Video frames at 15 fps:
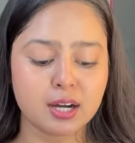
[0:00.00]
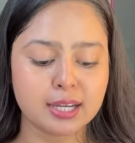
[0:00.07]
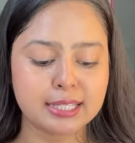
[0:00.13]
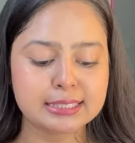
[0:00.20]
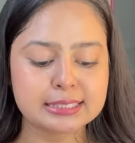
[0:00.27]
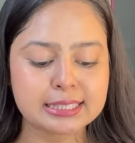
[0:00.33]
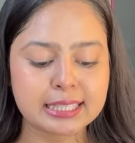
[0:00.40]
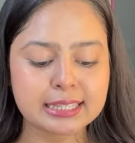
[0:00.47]

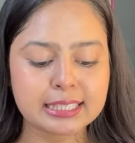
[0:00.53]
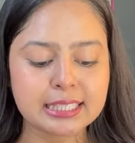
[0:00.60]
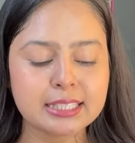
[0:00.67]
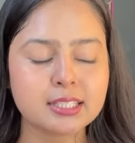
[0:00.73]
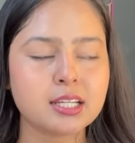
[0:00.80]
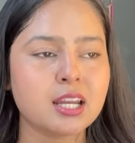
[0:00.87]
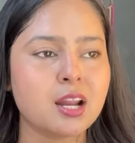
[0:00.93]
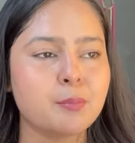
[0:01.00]
इससे
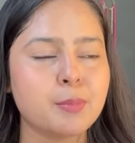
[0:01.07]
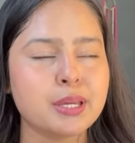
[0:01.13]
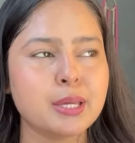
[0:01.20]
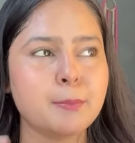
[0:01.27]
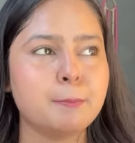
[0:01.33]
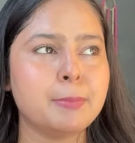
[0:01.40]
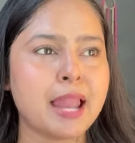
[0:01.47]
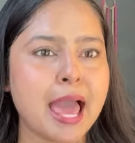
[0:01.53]
तीन कलर में ये
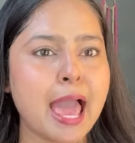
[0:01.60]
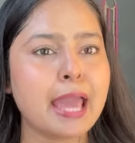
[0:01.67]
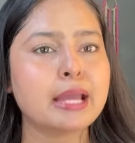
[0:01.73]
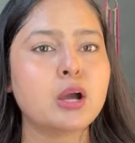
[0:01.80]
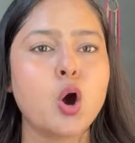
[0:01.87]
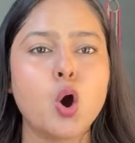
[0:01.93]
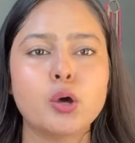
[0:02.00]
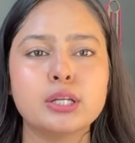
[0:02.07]

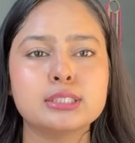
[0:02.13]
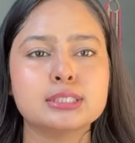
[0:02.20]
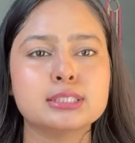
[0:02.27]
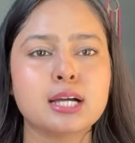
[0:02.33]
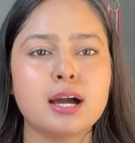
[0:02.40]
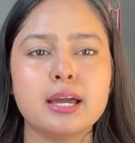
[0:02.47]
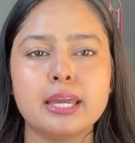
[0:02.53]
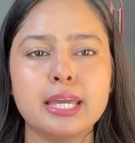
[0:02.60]
ब्लैक और
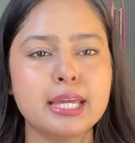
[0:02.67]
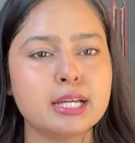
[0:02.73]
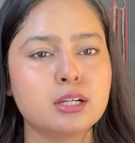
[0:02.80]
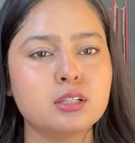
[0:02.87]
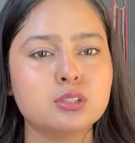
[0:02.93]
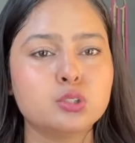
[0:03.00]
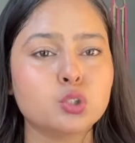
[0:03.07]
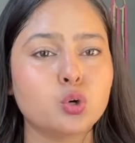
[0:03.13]
इसका एक
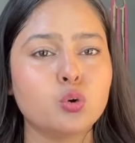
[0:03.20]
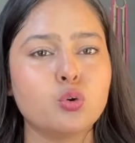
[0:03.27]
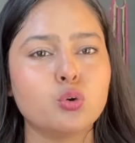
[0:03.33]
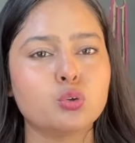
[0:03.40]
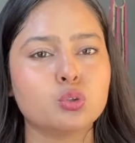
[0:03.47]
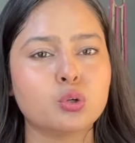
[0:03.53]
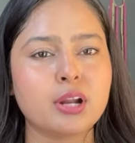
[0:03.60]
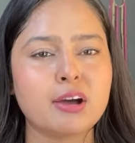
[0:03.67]
जो
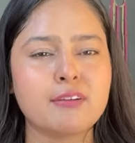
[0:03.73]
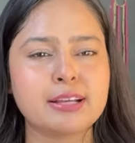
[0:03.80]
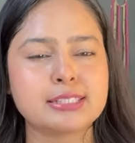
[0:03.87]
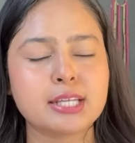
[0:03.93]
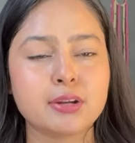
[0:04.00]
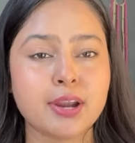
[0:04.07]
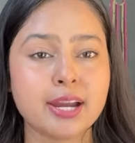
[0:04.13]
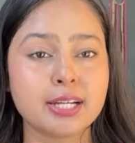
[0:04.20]
थोड़ा
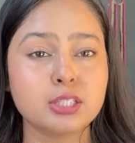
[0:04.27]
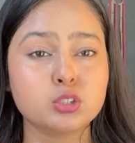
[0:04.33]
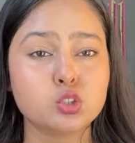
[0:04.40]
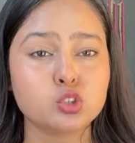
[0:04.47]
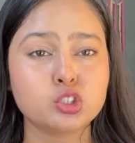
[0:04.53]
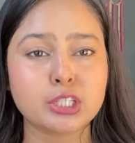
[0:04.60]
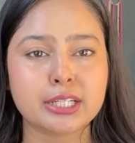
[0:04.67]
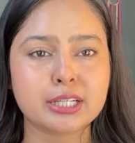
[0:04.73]
वैसा रेड जो
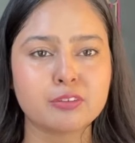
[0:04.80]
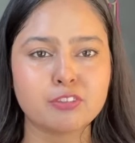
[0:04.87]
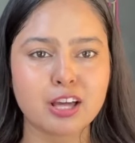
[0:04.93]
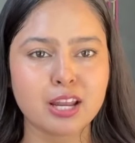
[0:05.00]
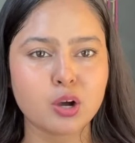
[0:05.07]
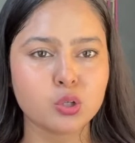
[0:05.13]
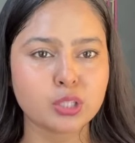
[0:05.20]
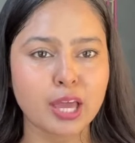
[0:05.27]
चटक
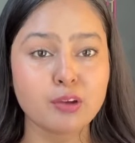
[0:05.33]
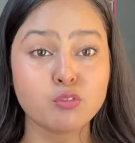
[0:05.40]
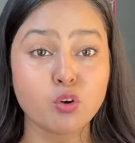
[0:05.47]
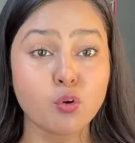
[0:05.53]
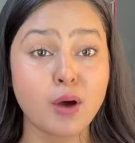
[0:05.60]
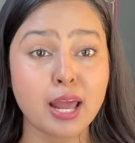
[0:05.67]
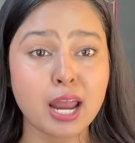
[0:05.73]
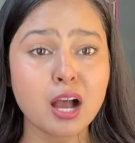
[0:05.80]
वाला होता है
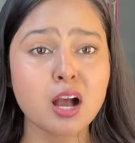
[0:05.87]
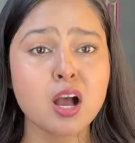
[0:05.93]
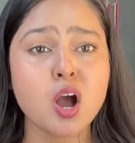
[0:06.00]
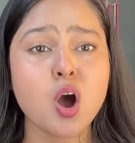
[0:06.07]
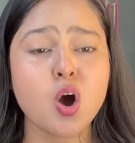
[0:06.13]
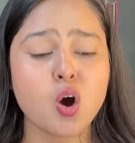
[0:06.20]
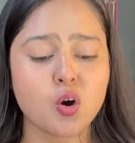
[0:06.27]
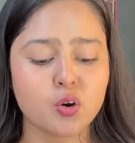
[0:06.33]
वो वाला
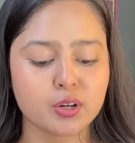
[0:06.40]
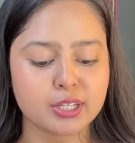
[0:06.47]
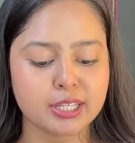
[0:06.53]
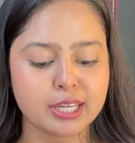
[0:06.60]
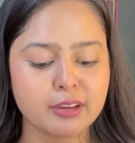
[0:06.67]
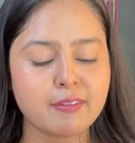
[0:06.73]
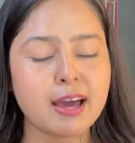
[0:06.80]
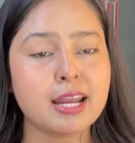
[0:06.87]
और
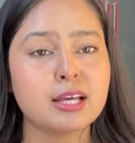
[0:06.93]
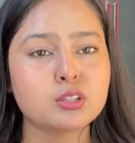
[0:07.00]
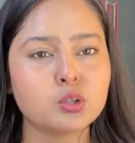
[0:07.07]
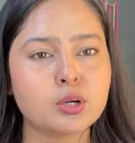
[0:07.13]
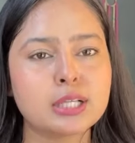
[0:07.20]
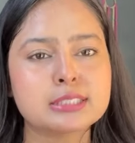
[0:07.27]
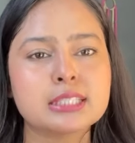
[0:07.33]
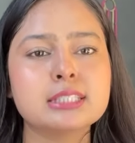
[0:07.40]
ये वाला
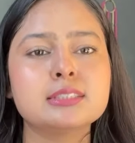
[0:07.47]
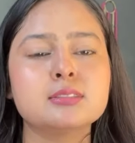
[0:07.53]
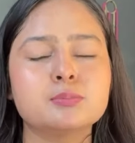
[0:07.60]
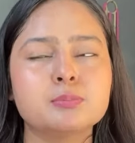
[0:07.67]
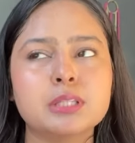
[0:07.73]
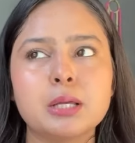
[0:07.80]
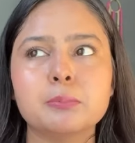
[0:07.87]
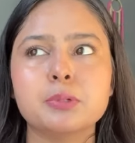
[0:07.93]
थोड़ा सा
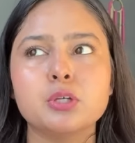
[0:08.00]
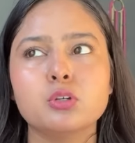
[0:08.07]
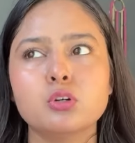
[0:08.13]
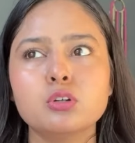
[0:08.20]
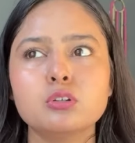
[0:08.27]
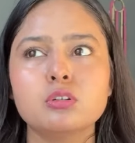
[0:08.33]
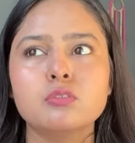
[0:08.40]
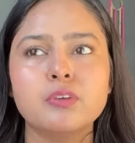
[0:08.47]
मतलब यू you नो know,